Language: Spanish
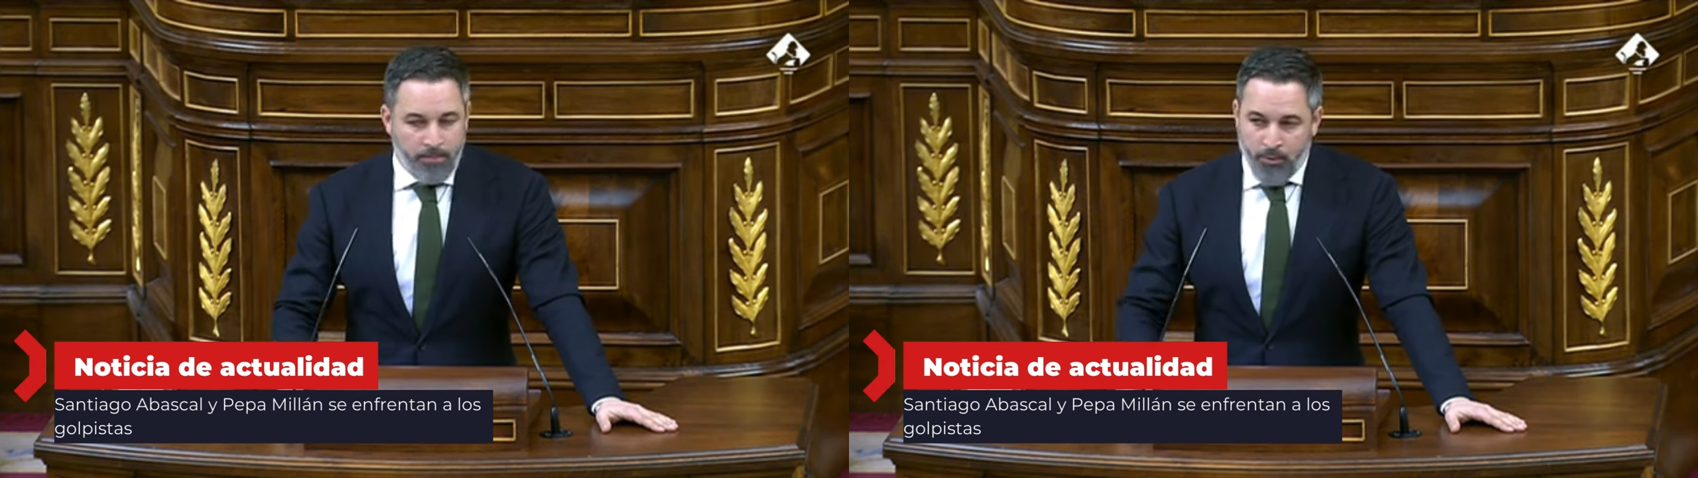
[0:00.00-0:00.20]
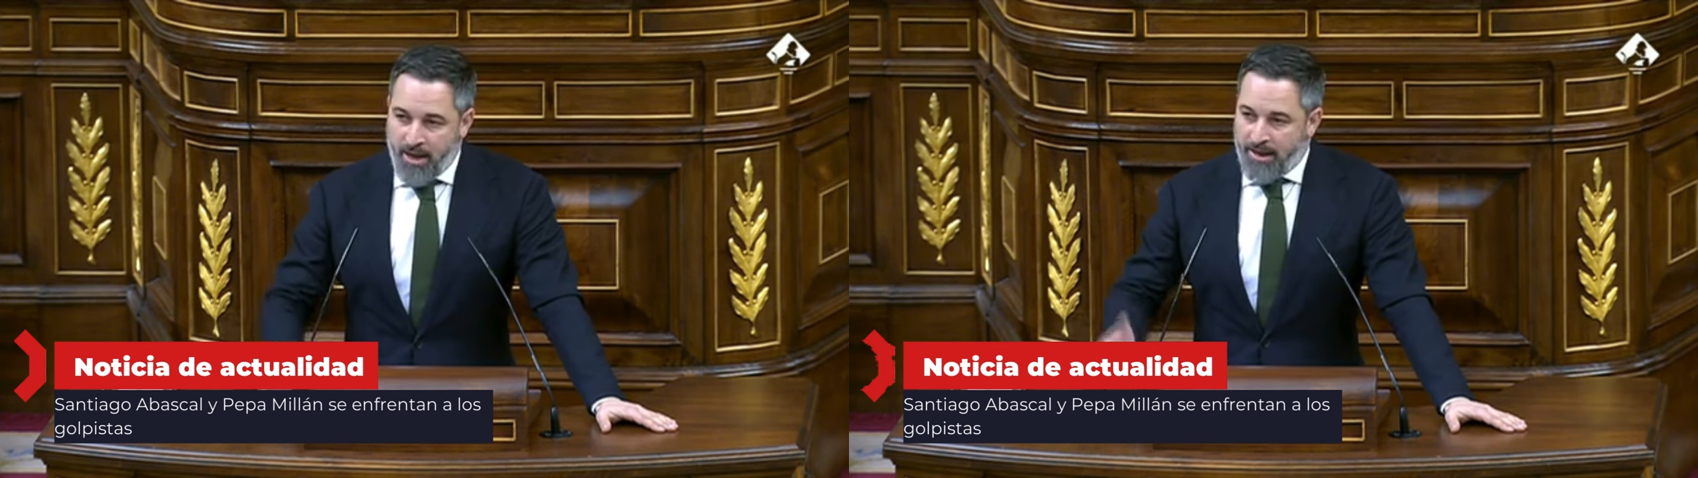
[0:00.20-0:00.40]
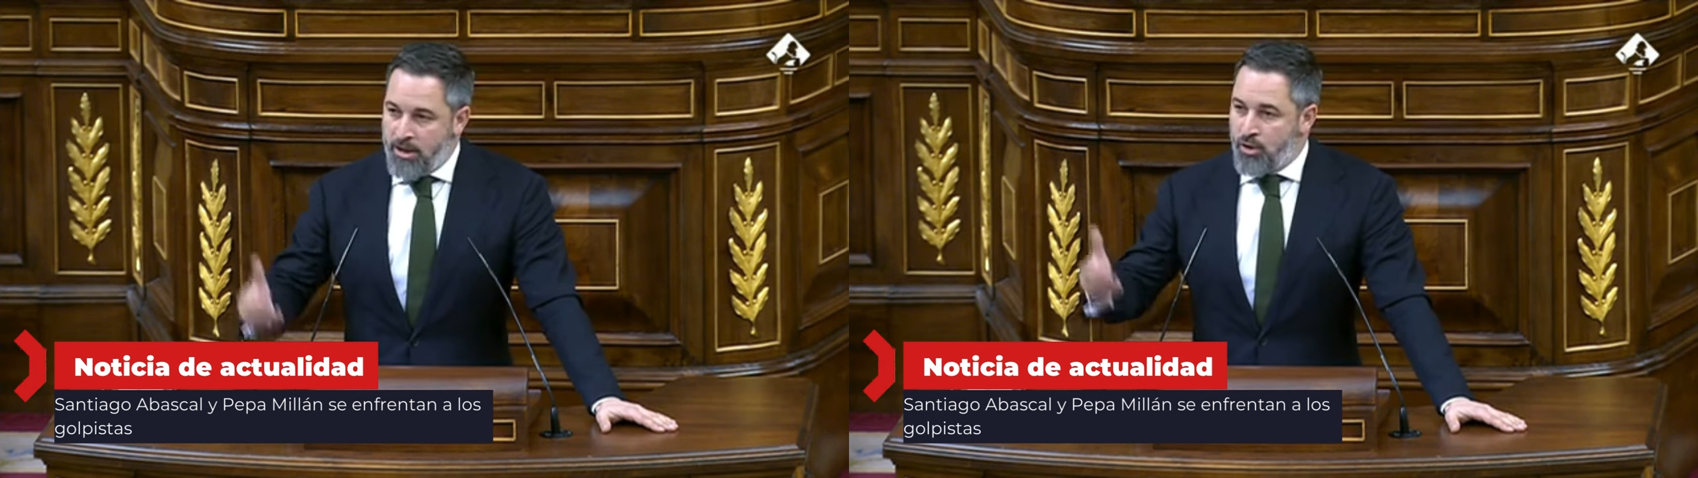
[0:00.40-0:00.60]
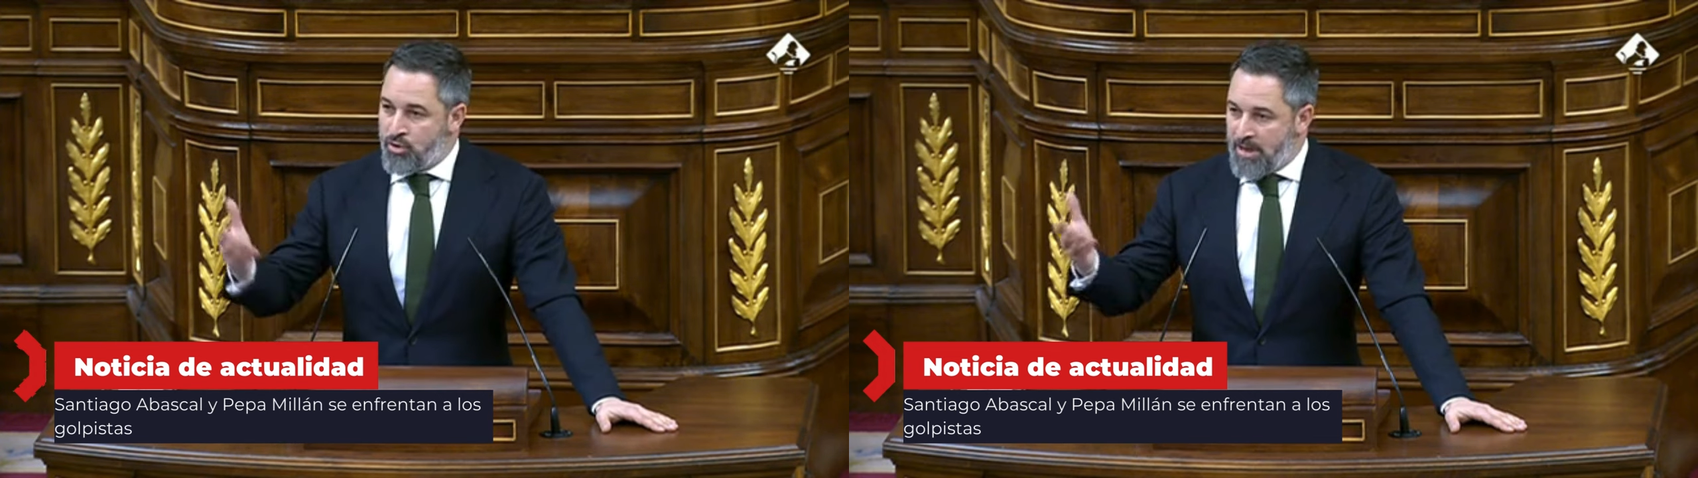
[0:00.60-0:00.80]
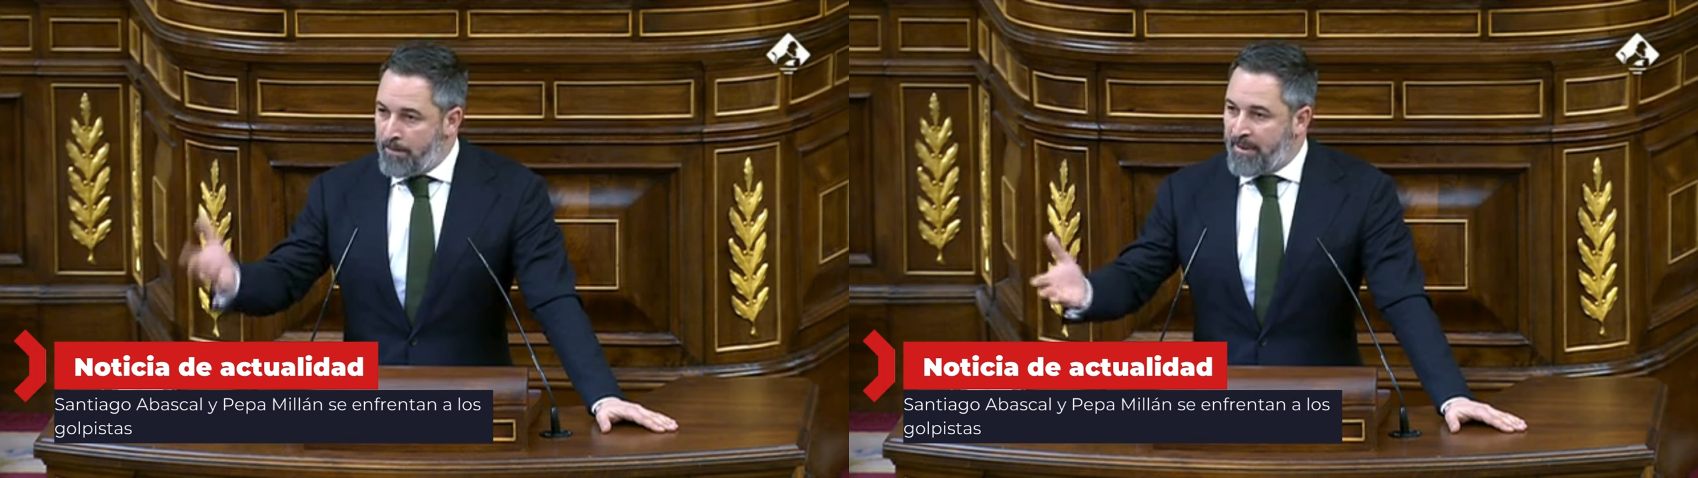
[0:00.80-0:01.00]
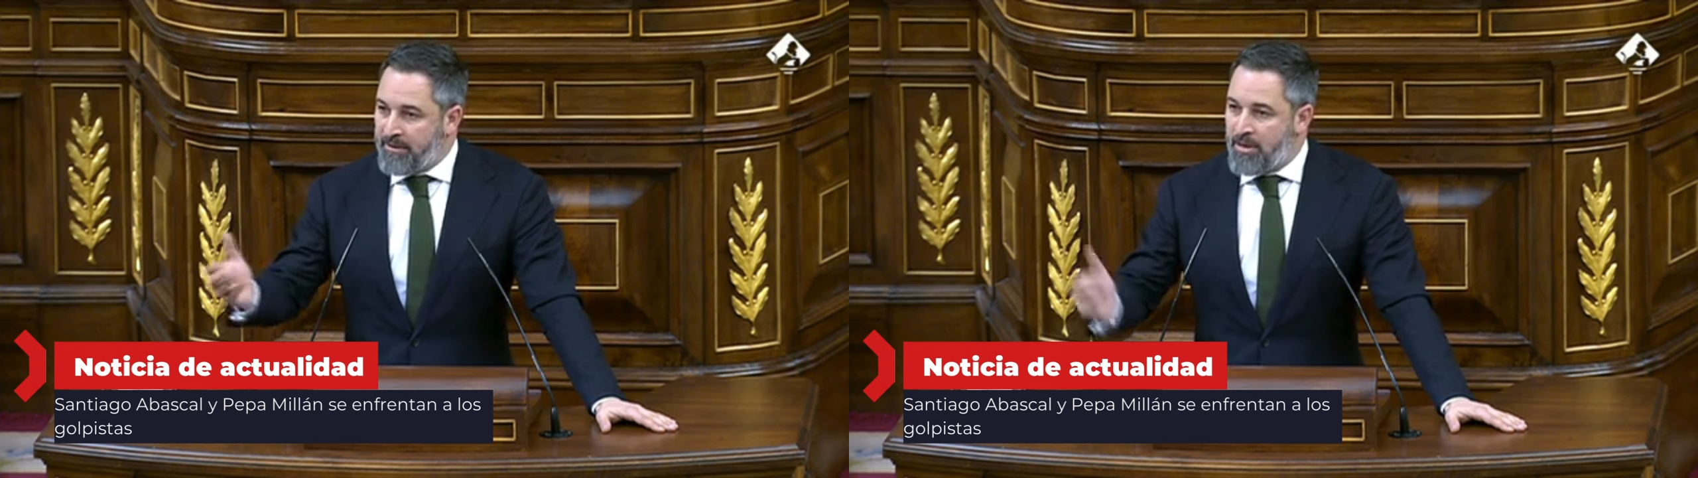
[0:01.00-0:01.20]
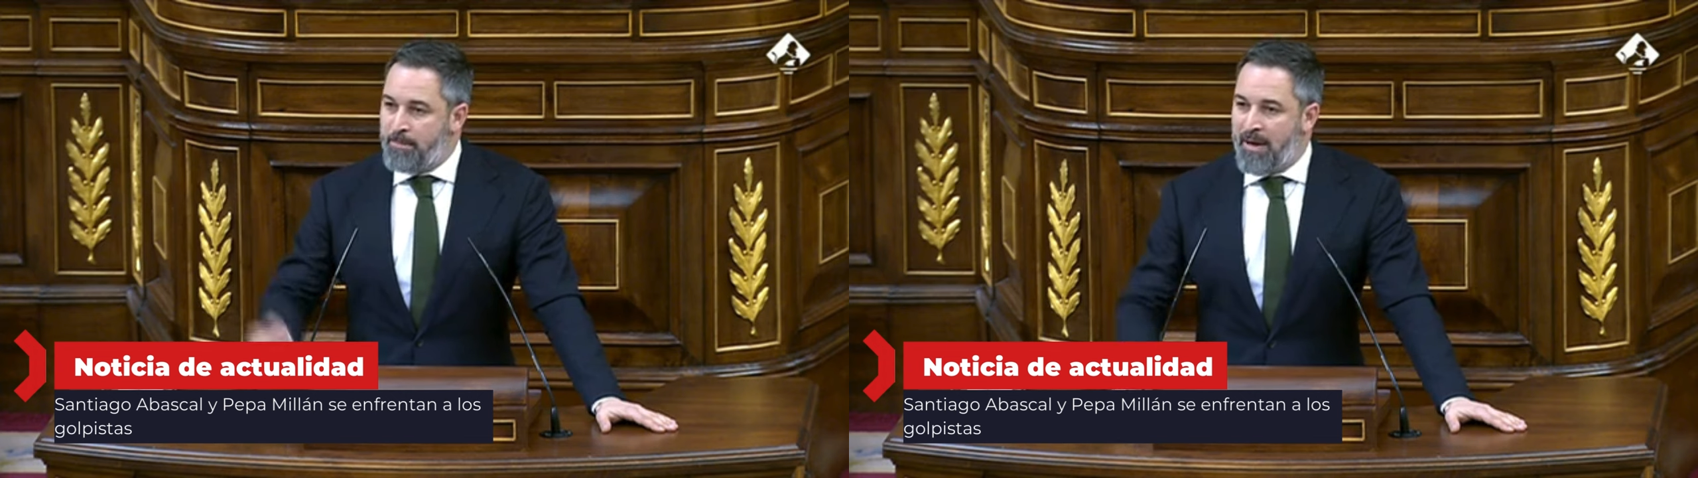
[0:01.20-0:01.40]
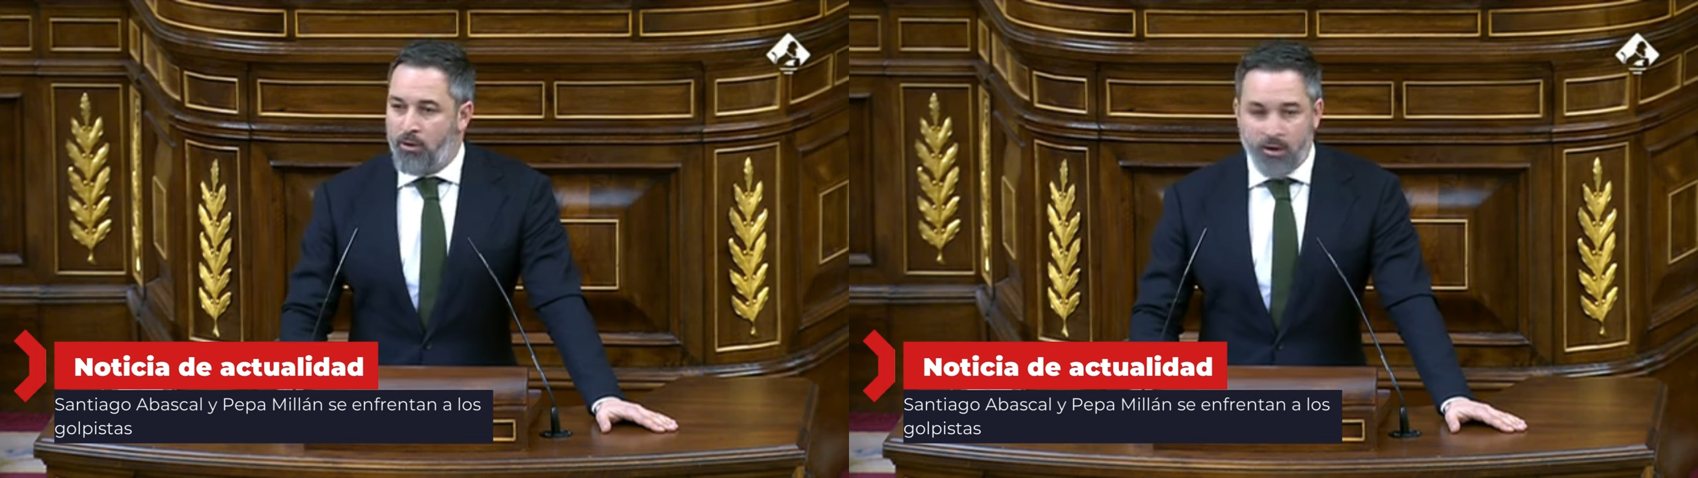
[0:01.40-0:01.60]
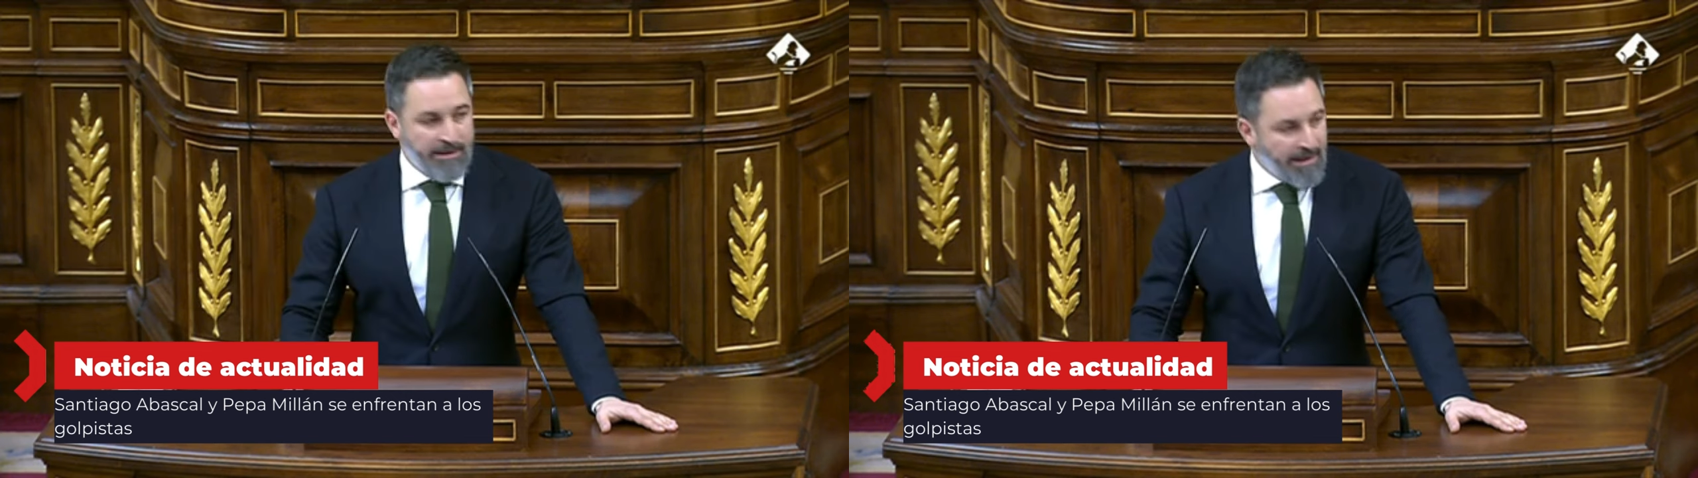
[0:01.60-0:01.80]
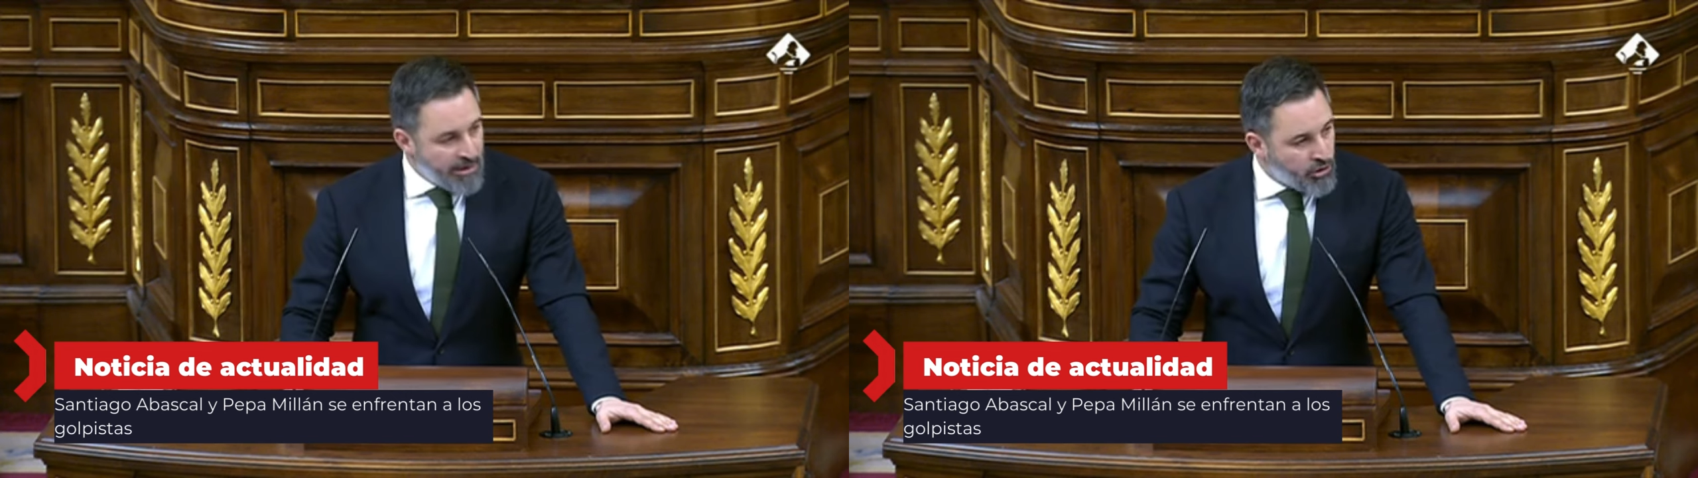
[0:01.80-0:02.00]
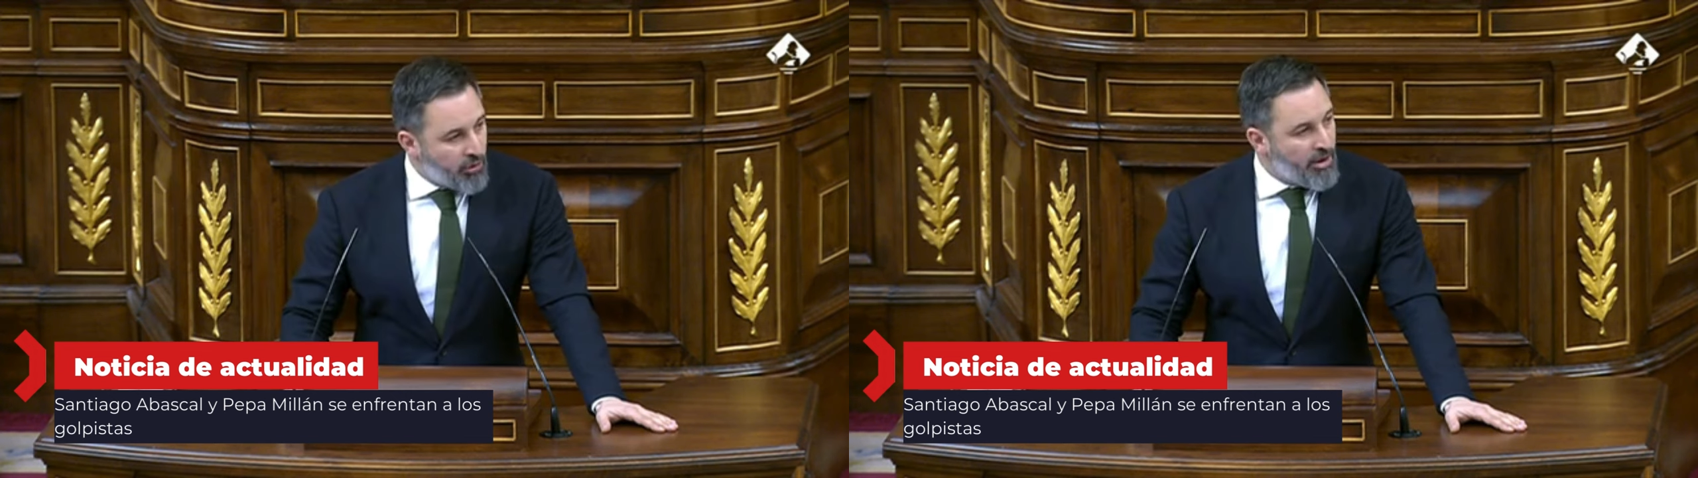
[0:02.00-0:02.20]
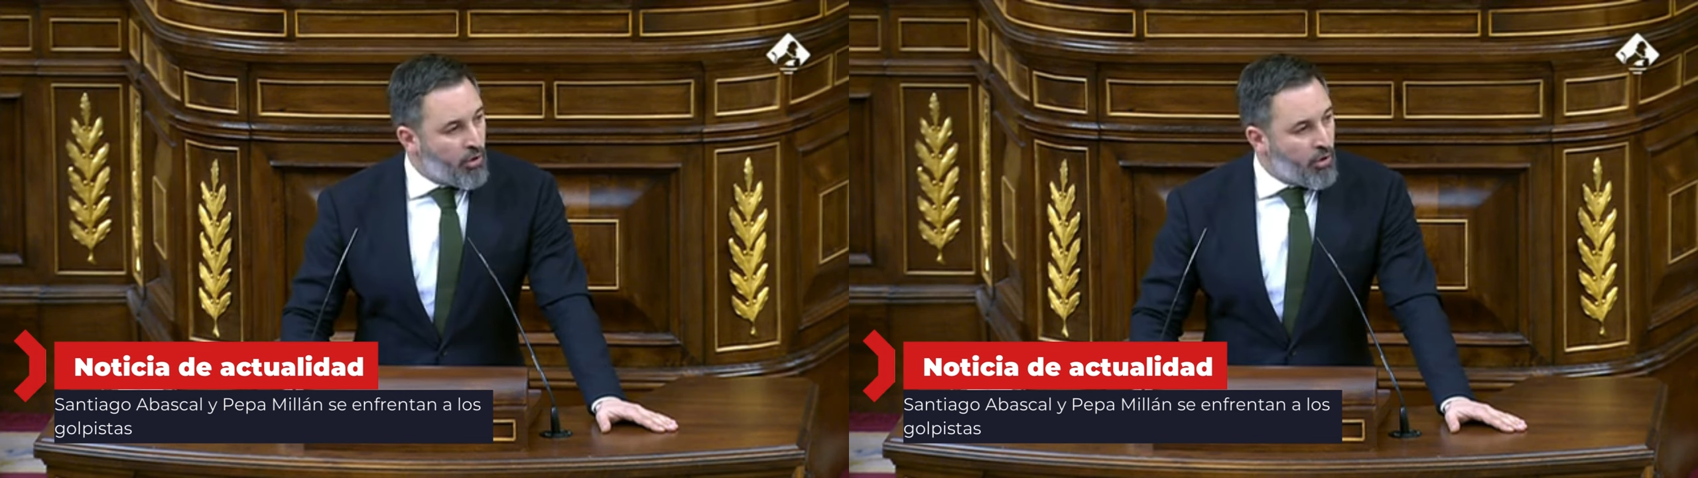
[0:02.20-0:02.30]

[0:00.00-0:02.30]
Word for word: por aquellos que han participado del delito de